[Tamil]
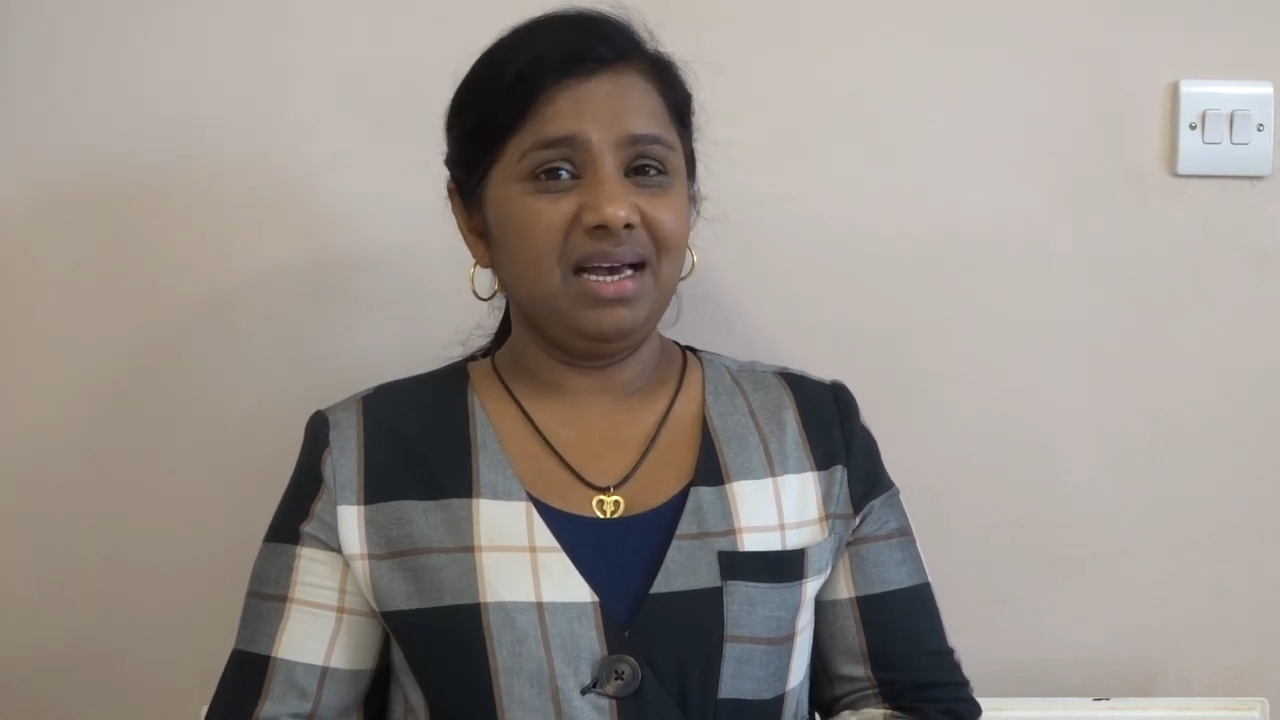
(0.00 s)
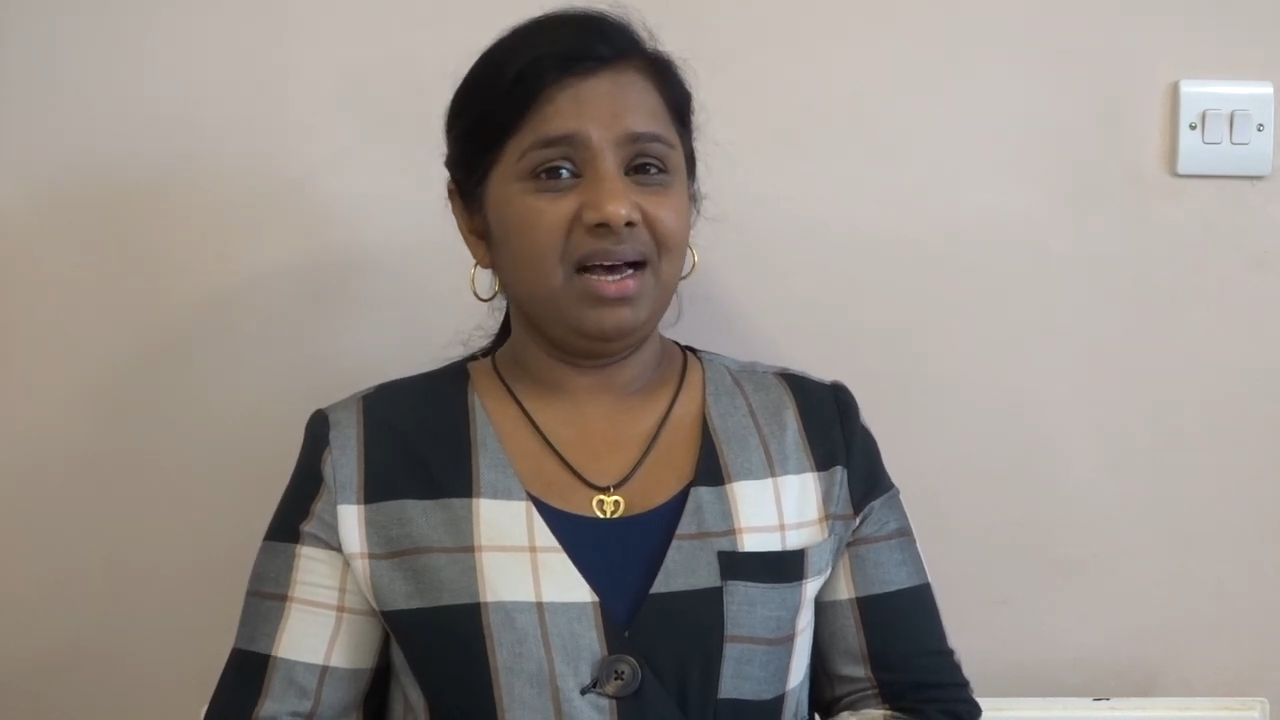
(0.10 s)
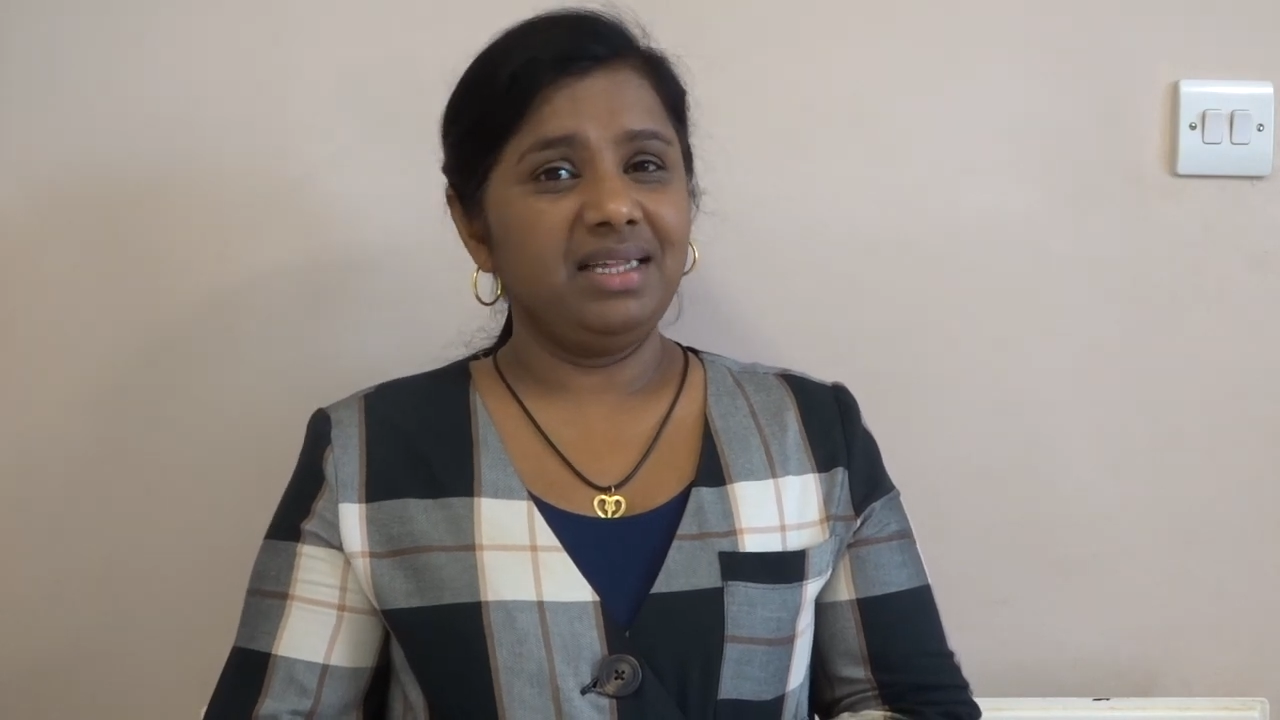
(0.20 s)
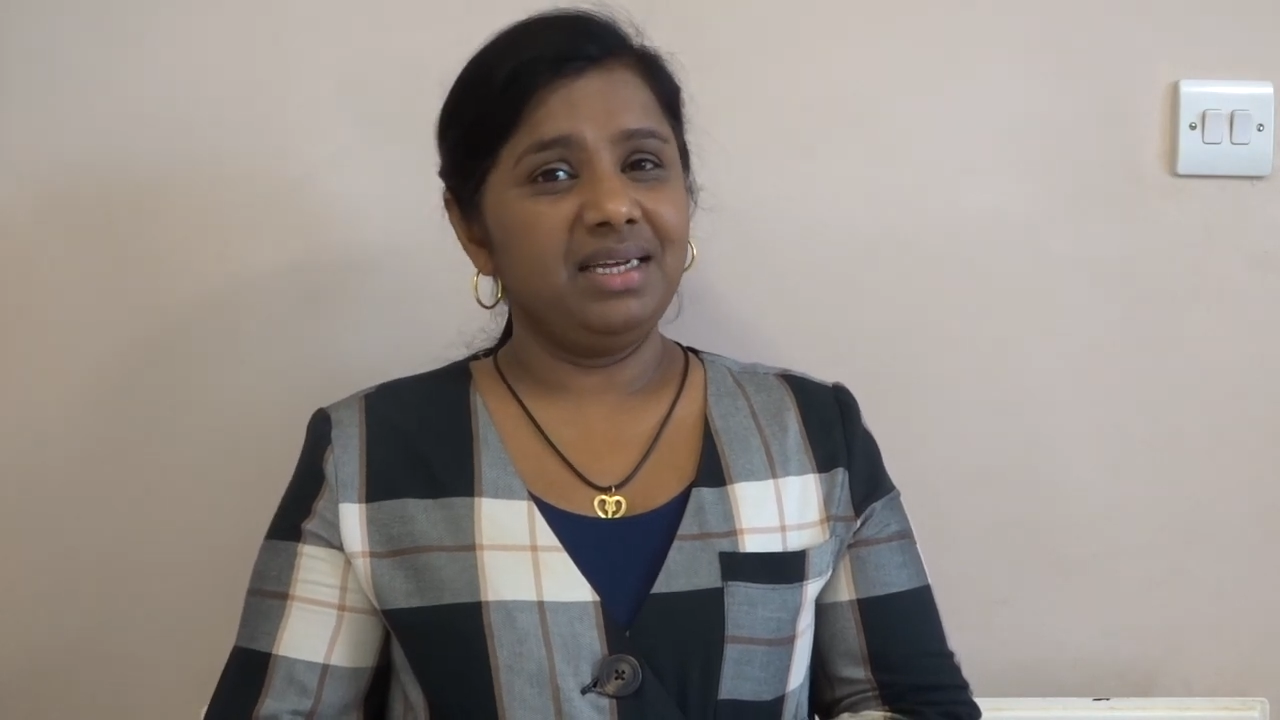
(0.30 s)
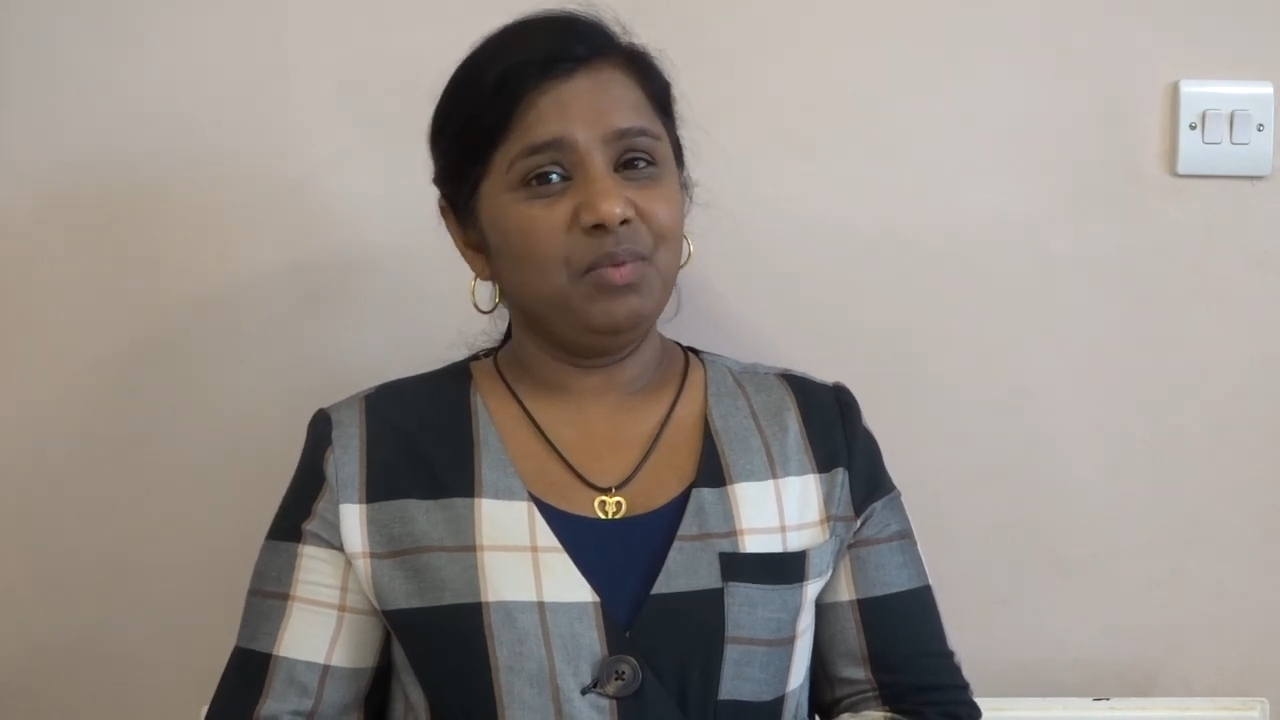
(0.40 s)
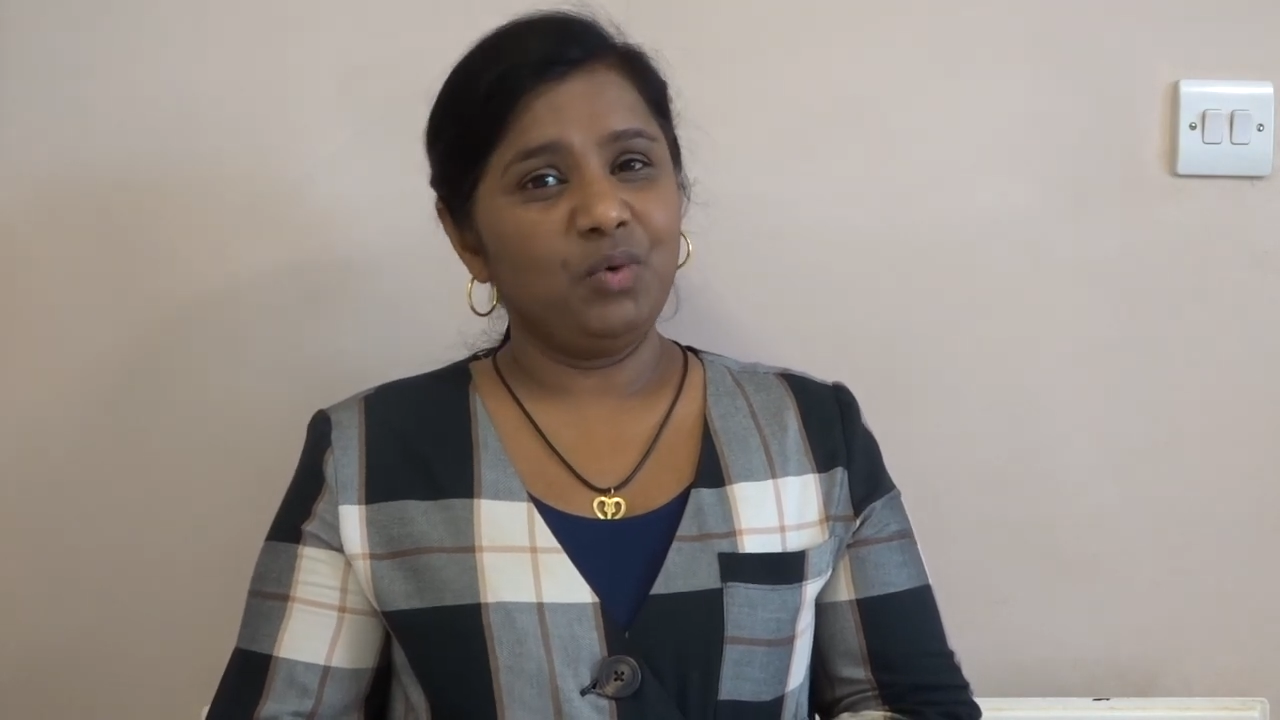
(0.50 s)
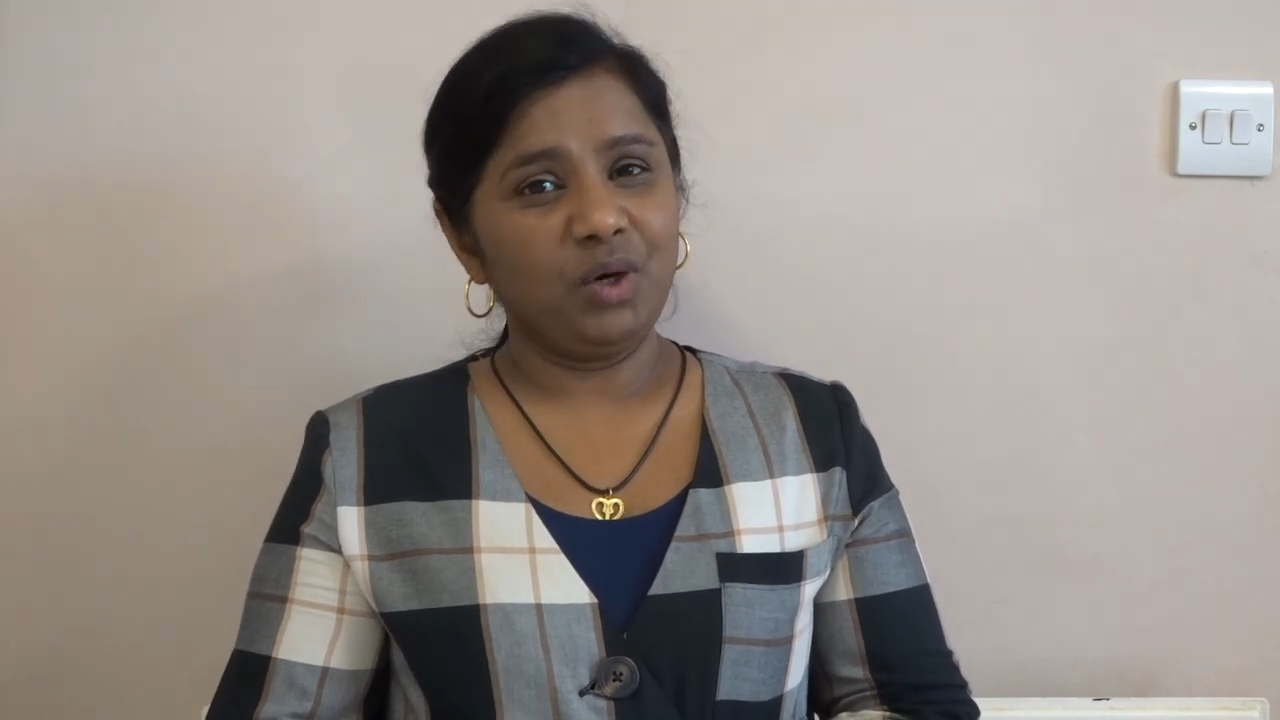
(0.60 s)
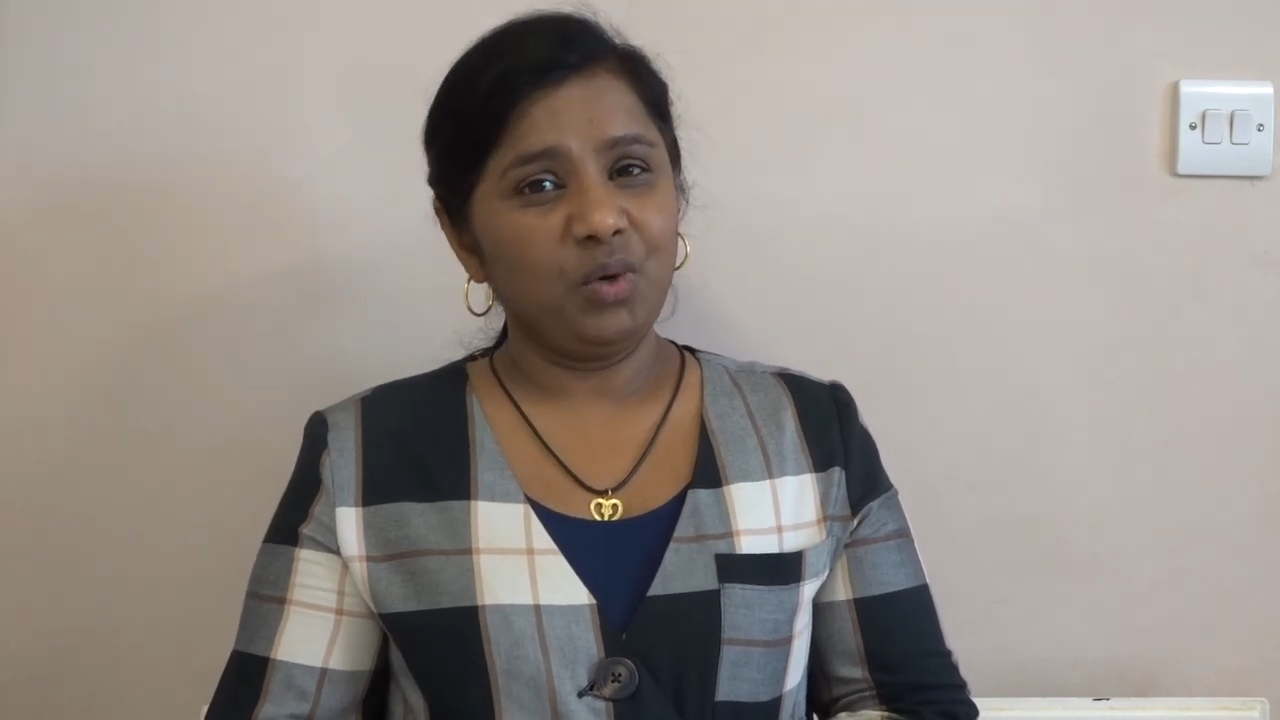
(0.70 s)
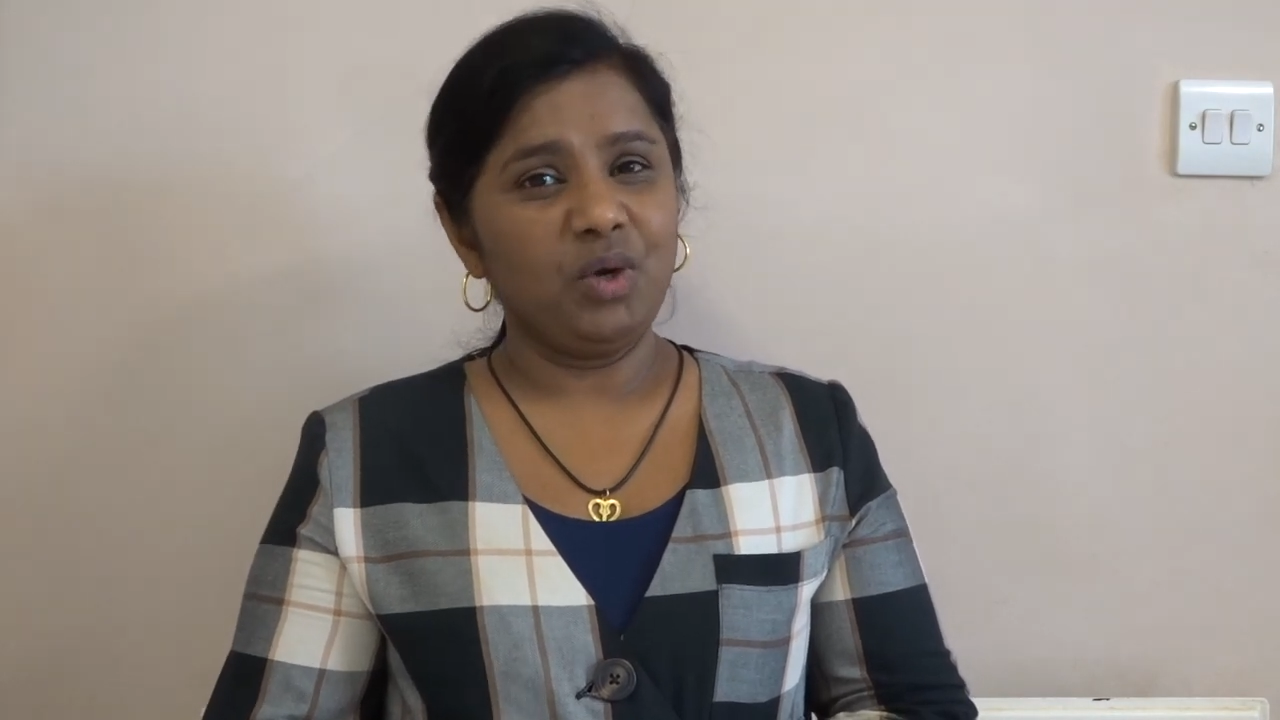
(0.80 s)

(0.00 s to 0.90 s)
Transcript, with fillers: அதிகம் உங்களோட